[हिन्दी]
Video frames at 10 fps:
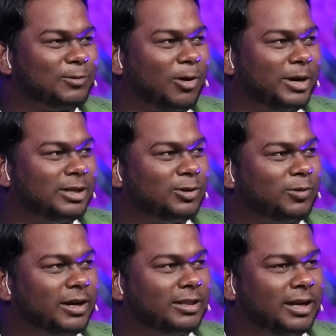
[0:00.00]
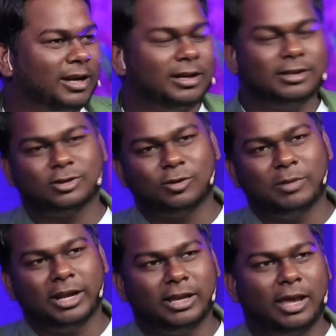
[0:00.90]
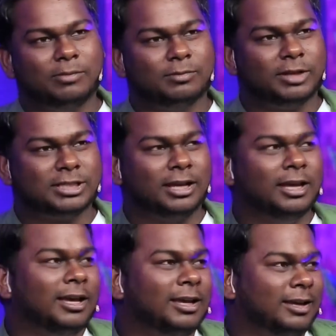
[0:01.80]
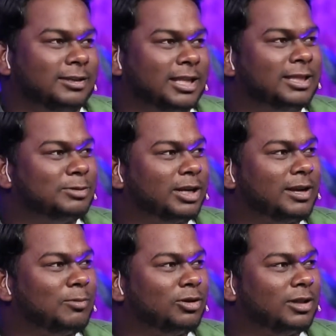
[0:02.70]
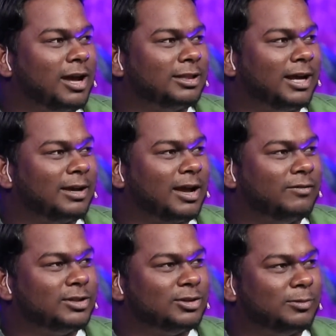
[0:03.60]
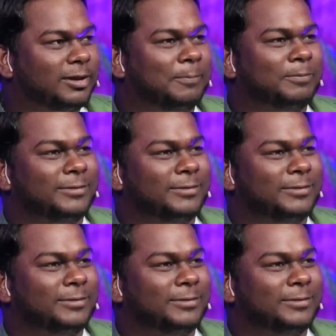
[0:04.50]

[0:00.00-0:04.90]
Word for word: जब कॉमेडी शुरू करी थी ना तो मैंने क्या वैसे संदीप सर का बहुत हाथ रहा काफ़ी चीज़ों में